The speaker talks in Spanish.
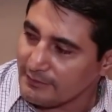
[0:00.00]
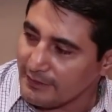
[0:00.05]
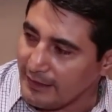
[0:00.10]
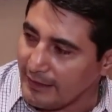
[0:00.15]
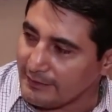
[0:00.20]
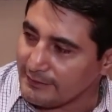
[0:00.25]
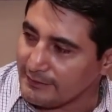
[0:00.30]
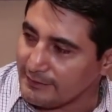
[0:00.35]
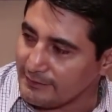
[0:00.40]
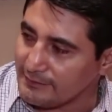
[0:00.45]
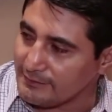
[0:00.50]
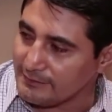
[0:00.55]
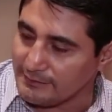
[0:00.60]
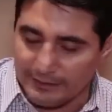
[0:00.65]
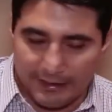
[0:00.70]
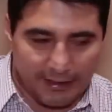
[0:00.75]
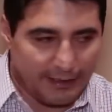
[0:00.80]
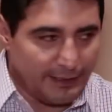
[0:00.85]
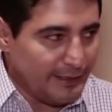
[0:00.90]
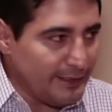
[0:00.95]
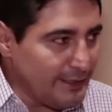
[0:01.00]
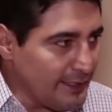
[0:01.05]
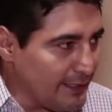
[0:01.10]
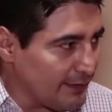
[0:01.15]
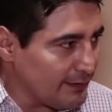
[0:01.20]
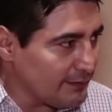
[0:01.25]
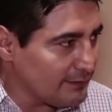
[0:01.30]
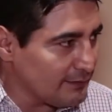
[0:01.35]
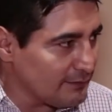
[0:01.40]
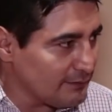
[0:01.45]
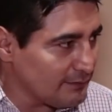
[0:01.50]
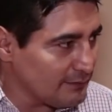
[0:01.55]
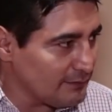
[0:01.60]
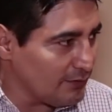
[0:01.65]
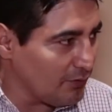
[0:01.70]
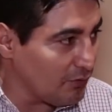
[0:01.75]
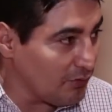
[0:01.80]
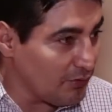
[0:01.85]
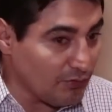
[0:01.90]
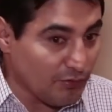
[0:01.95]
¿qué hacen? Se ríen,
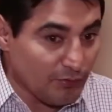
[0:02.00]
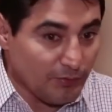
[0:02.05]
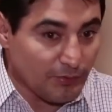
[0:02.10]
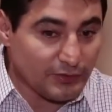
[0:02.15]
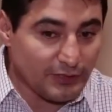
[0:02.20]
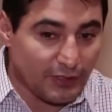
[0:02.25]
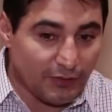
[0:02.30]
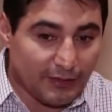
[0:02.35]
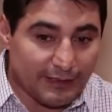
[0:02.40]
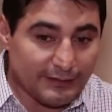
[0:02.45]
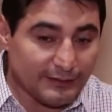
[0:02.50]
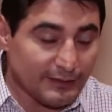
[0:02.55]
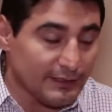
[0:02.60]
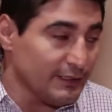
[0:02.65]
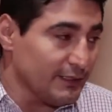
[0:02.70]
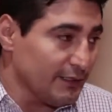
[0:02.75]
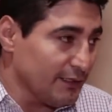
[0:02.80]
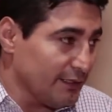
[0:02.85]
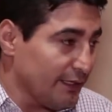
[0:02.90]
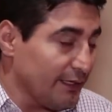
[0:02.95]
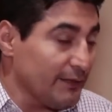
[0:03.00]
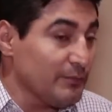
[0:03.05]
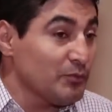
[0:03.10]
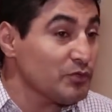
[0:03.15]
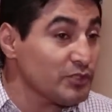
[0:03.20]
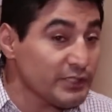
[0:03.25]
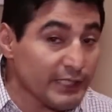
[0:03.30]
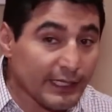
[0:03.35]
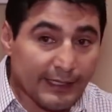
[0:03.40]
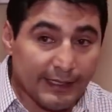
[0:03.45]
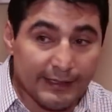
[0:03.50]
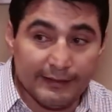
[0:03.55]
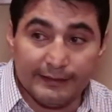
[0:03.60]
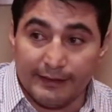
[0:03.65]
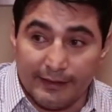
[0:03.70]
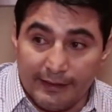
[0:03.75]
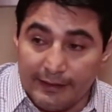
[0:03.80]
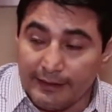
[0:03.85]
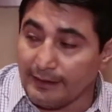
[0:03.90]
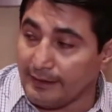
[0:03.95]
Los boxeadores y mucha
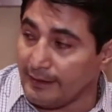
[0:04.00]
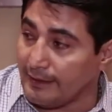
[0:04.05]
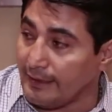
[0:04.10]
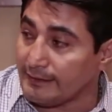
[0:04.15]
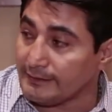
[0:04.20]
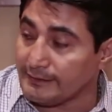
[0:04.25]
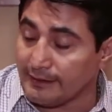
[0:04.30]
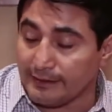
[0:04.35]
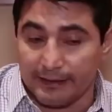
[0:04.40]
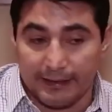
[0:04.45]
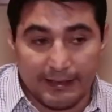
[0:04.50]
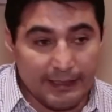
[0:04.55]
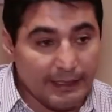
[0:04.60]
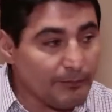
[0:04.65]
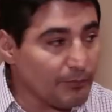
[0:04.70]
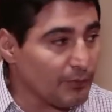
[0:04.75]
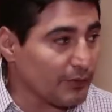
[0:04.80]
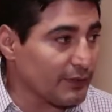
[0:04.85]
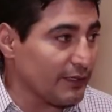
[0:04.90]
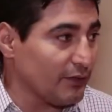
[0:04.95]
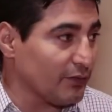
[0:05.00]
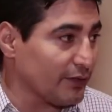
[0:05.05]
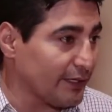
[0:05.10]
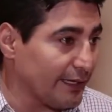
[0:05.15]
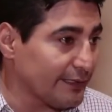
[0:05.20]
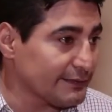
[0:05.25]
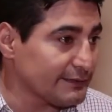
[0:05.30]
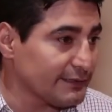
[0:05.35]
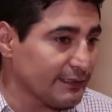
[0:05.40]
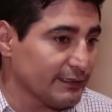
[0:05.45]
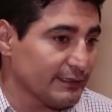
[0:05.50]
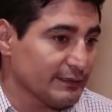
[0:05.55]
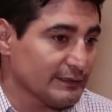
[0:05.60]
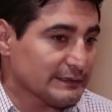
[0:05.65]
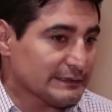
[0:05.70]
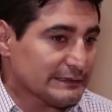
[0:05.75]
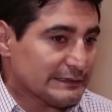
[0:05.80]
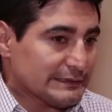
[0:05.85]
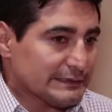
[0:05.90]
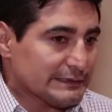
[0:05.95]
gente en general se ríe porque lo que hace
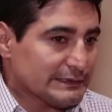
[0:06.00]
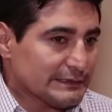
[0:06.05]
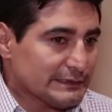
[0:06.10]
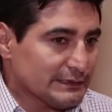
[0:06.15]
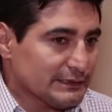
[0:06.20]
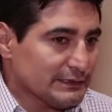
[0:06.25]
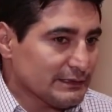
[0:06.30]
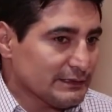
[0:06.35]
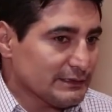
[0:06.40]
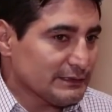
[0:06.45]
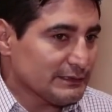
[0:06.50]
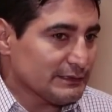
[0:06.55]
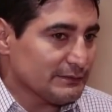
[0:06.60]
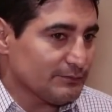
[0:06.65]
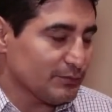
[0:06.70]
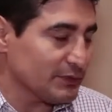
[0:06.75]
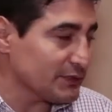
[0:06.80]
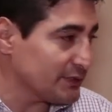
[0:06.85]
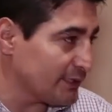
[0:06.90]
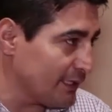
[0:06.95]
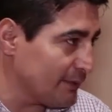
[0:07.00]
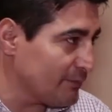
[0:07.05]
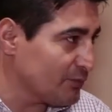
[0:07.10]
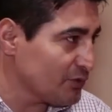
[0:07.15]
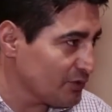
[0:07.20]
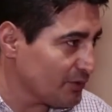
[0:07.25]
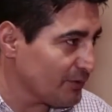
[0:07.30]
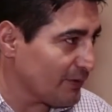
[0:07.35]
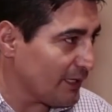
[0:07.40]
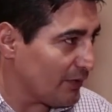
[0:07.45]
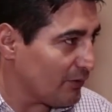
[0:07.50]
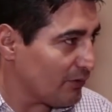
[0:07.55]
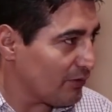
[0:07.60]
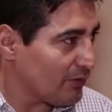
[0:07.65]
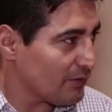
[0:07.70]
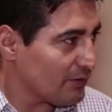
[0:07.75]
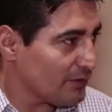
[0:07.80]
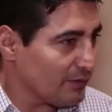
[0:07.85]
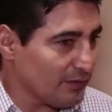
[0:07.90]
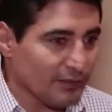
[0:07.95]
pues tiene mucho
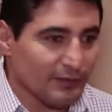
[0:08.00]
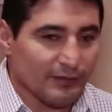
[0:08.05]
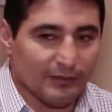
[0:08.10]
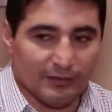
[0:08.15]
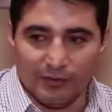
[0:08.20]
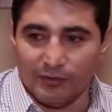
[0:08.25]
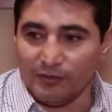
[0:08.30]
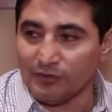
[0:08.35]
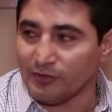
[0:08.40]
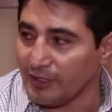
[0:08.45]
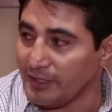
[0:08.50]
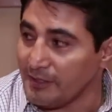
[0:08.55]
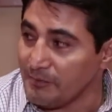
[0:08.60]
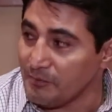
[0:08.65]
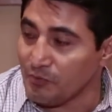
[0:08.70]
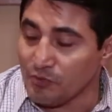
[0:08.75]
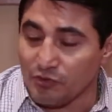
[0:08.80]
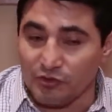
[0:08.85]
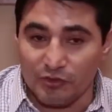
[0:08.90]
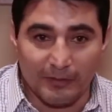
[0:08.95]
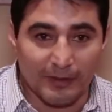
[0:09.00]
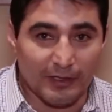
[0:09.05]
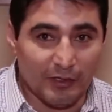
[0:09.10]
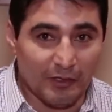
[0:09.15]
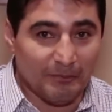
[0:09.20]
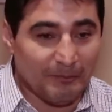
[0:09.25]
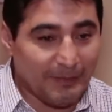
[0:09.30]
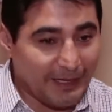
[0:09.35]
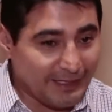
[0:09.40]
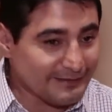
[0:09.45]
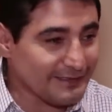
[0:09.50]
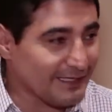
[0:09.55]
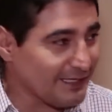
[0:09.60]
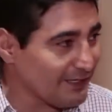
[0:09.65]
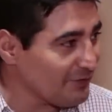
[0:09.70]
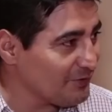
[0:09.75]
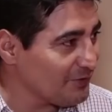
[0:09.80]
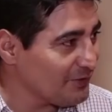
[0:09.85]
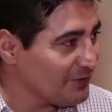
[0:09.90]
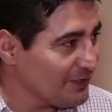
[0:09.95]
valor. ¿no? Tiene mucho valor para
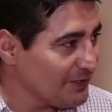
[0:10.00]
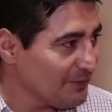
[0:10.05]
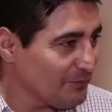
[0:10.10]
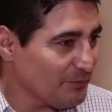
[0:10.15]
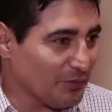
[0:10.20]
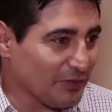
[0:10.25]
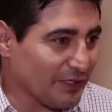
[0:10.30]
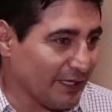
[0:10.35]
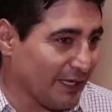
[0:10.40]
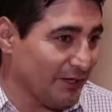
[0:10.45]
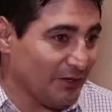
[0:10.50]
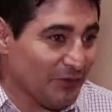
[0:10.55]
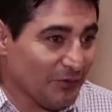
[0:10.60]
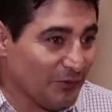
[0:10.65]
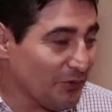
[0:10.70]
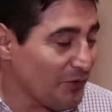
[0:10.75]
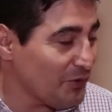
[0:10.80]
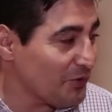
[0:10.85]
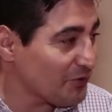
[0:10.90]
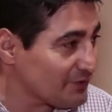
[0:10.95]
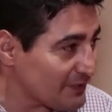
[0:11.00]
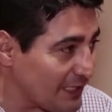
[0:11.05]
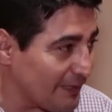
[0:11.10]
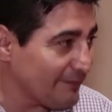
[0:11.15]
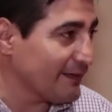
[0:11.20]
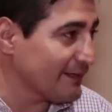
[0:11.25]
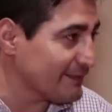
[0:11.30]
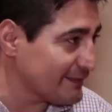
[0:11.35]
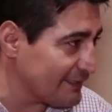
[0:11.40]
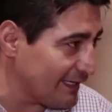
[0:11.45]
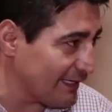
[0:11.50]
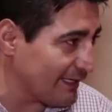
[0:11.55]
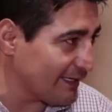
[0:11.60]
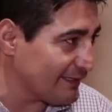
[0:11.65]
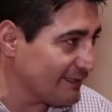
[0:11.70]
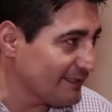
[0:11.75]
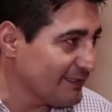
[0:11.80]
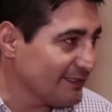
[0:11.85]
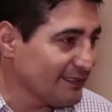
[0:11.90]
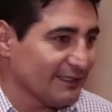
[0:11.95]
hacerlo, porque no lo sabe
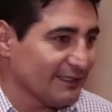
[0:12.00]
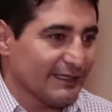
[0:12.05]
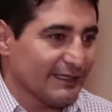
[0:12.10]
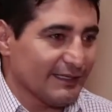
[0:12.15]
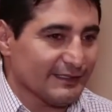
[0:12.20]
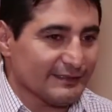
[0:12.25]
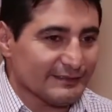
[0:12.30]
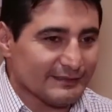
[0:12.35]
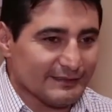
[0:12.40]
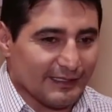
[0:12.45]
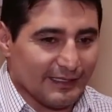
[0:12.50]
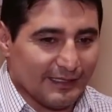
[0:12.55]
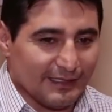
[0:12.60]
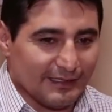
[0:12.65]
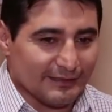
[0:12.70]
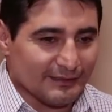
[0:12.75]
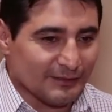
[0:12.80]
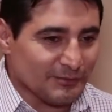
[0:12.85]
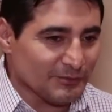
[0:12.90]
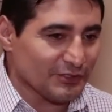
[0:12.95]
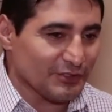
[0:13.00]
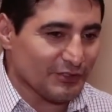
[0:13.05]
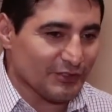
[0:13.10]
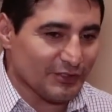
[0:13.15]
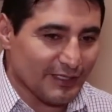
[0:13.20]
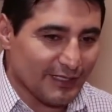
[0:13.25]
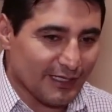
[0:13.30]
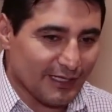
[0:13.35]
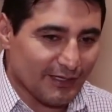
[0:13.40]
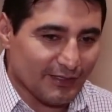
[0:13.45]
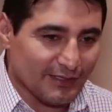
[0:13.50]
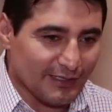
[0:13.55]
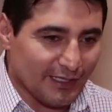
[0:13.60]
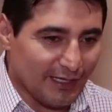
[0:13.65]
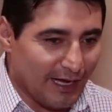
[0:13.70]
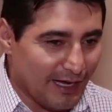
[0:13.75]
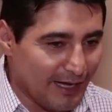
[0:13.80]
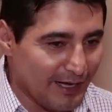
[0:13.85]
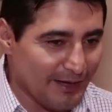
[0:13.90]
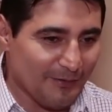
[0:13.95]
hacer. Este, es como si yo dijera
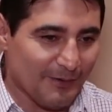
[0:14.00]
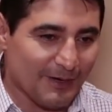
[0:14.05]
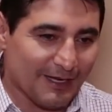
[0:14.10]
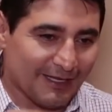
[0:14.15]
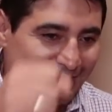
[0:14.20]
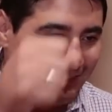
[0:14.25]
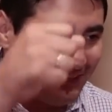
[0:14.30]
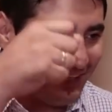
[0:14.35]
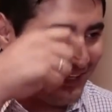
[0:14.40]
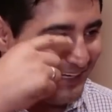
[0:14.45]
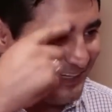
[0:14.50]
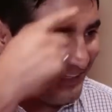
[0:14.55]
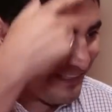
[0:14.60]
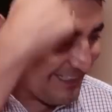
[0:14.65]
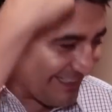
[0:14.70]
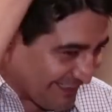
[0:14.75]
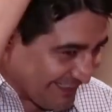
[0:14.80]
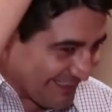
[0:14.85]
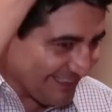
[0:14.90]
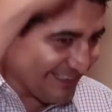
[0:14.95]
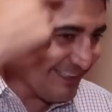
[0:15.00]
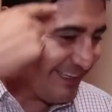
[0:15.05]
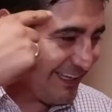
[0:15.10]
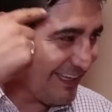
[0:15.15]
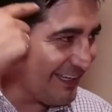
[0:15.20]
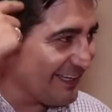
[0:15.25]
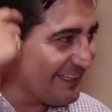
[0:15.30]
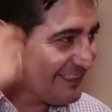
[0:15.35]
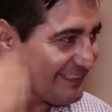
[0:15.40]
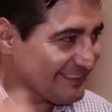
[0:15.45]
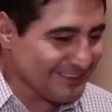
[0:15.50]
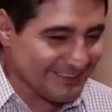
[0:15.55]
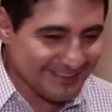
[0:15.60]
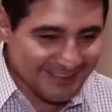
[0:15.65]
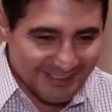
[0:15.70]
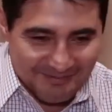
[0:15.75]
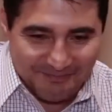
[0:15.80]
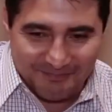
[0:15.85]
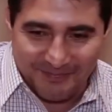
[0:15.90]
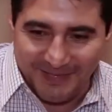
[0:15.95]
ahorita, ah, voy a cantar en, el
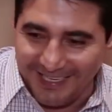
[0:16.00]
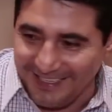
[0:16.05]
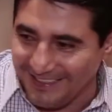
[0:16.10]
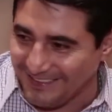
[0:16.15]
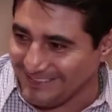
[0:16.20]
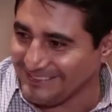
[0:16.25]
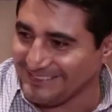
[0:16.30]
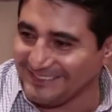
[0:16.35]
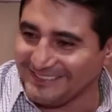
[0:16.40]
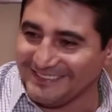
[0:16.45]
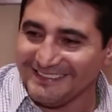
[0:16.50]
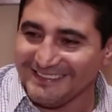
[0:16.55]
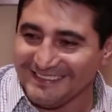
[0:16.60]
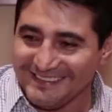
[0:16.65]
César Palace, ¿no?